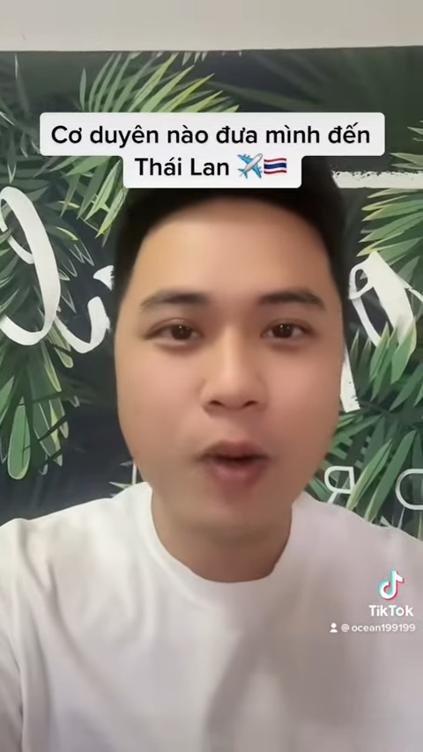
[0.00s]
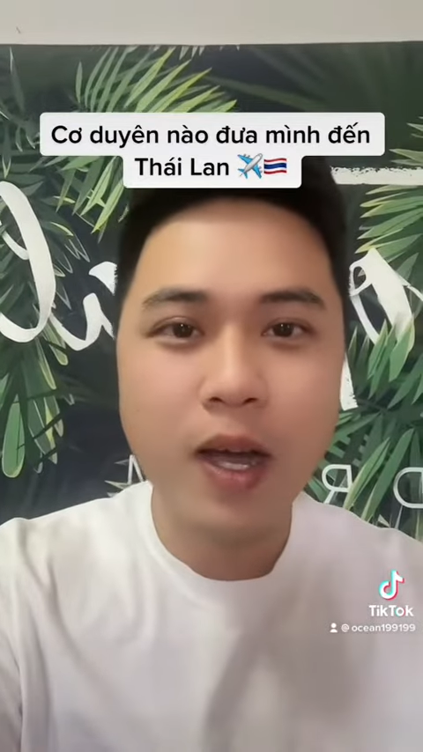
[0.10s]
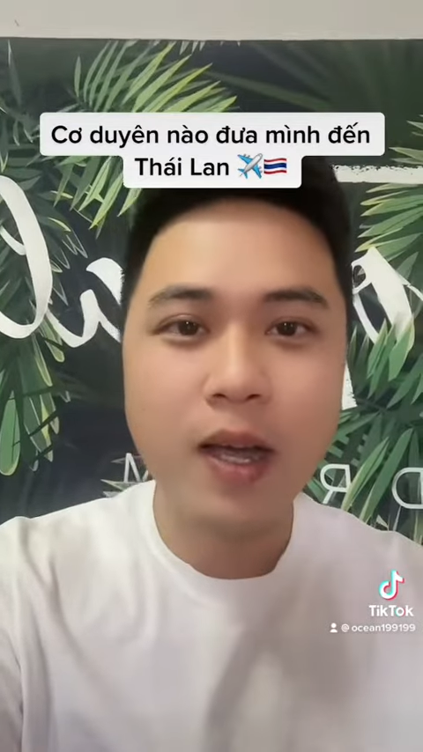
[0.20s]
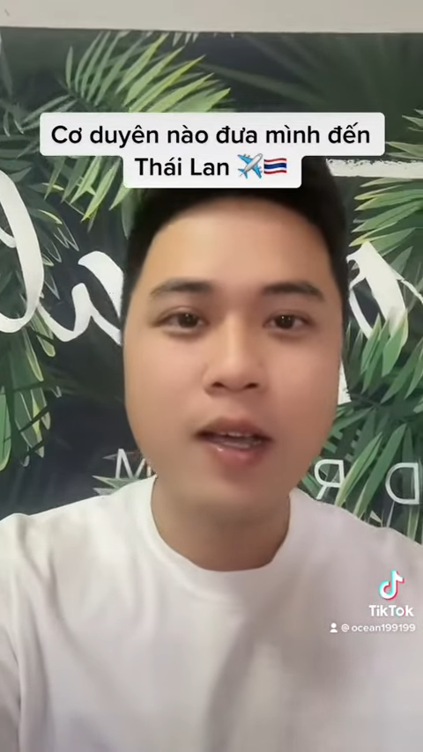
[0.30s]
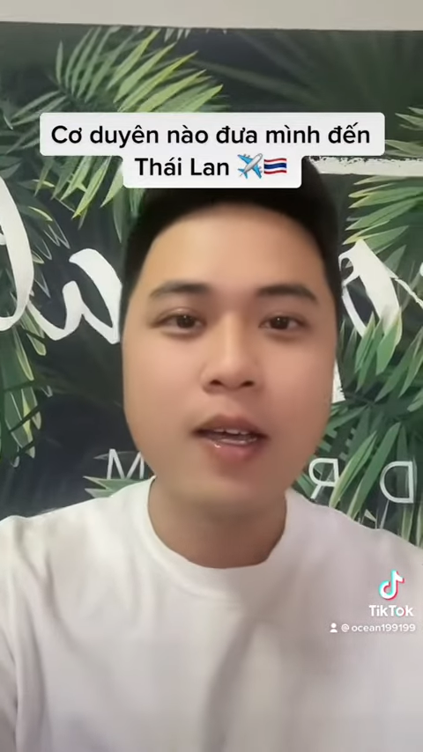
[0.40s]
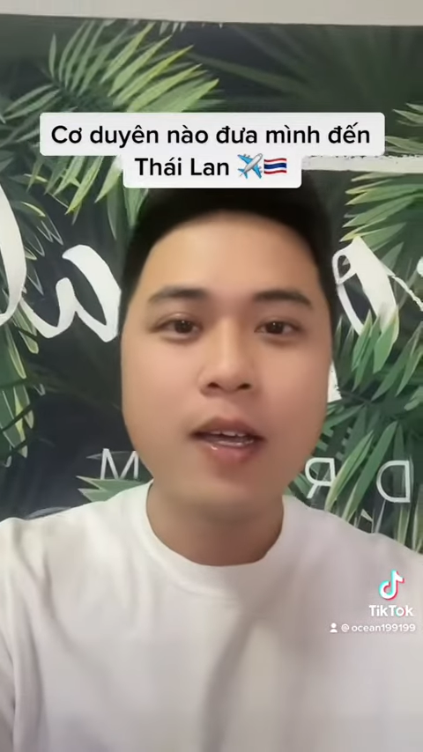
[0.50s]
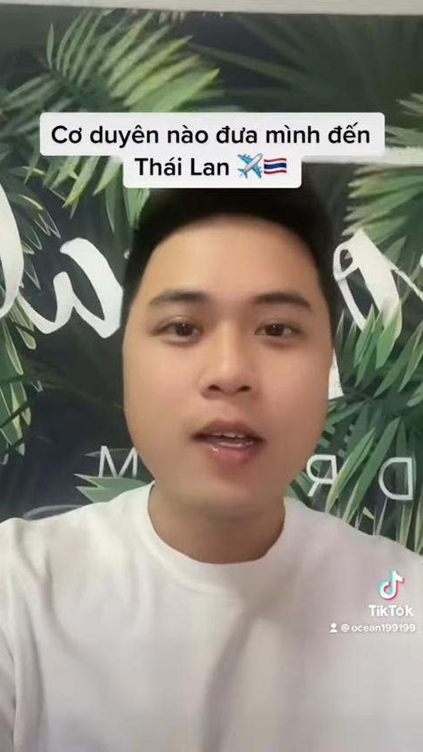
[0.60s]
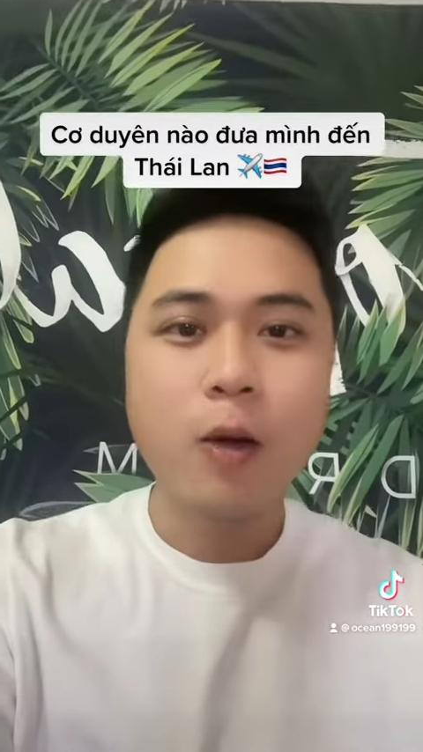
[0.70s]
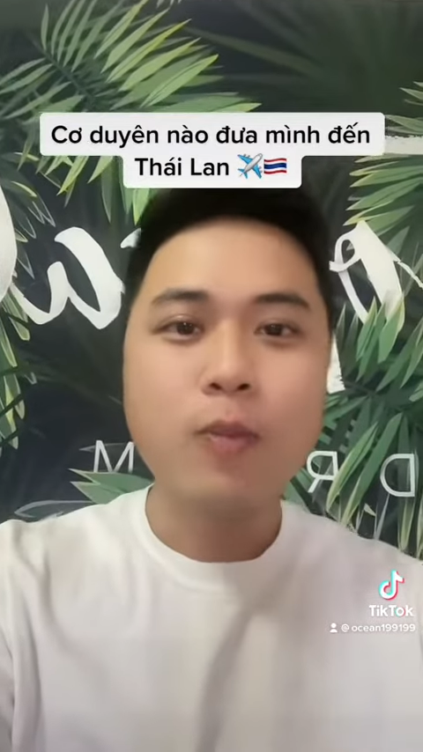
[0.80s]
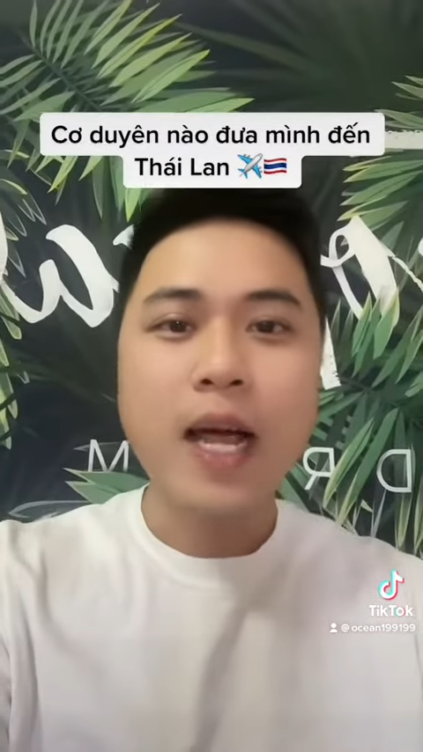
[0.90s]
à,
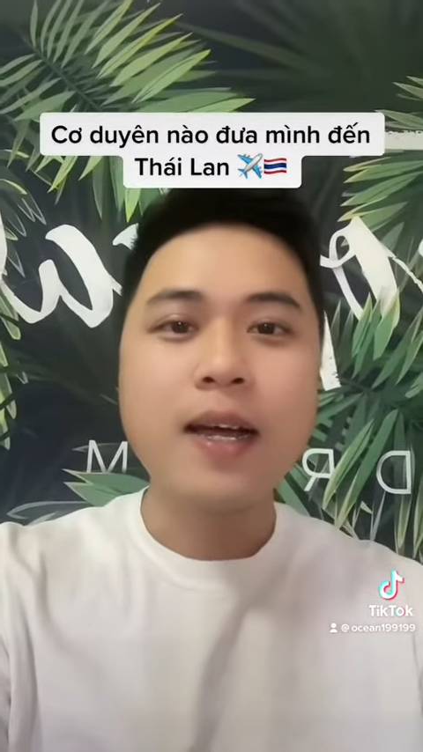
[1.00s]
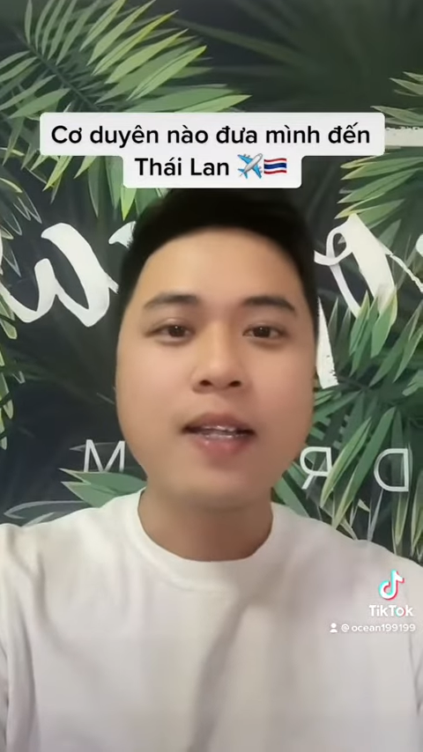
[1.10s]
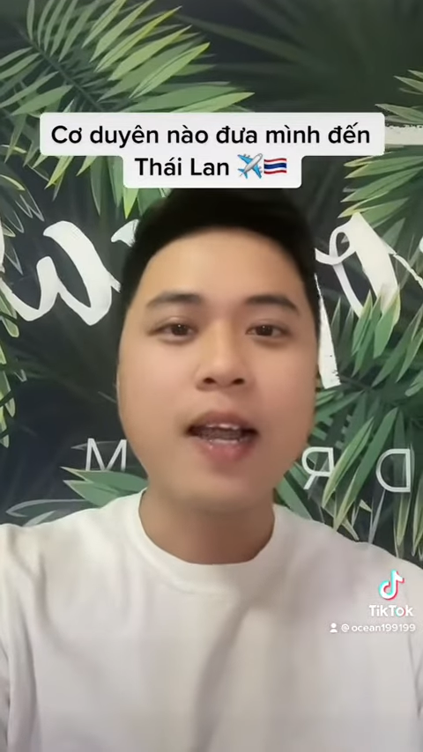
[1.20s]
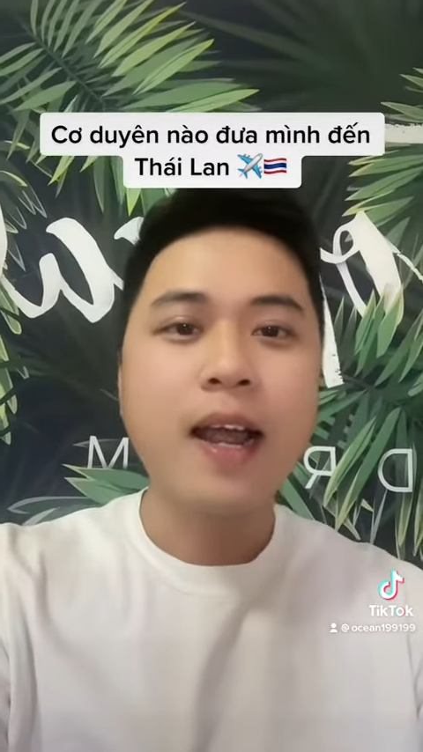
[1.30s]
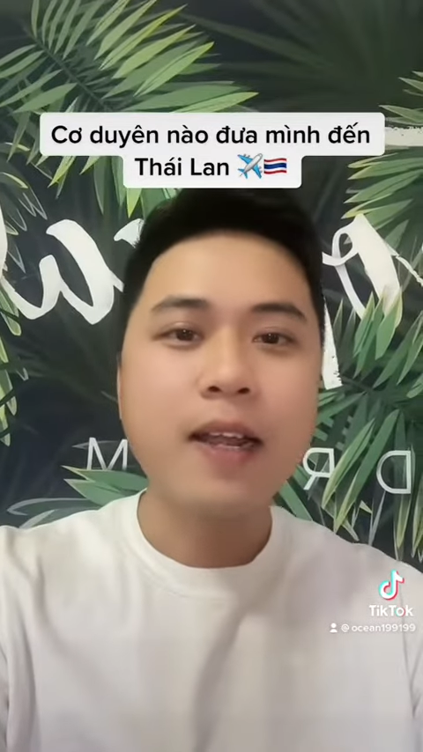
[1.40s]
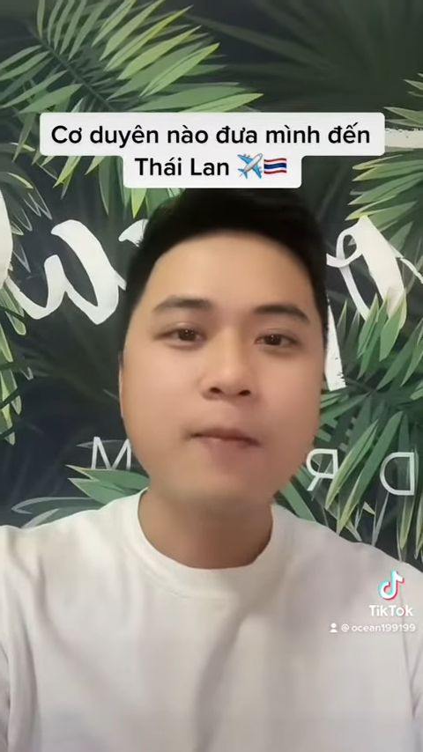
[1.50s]
công tác ở Thái Lan.